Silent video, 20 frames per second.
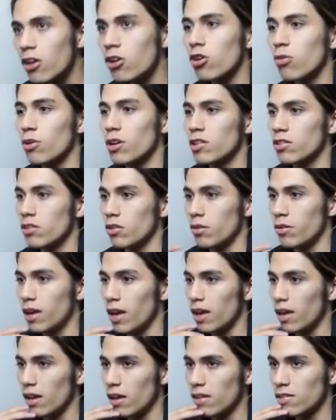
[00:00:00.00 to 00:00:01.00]
haré algo como eso.
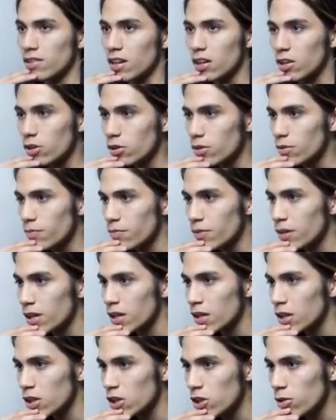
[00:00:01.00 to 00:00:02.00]
Eh, ¿En serio?
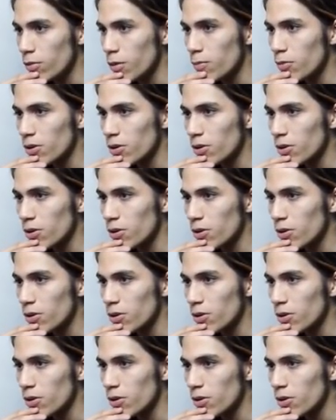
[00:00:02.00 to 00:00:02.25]
No